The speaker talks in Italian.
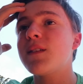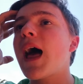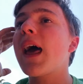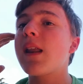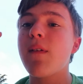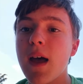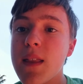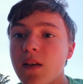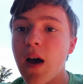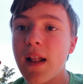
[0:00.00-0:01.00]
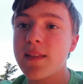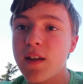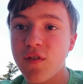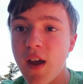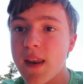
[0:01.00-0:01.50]
sta arrivando al
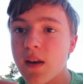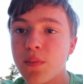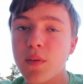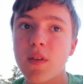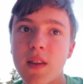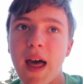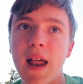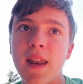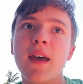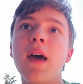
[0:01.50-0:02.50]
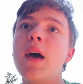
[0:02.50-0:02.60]
degenere più totale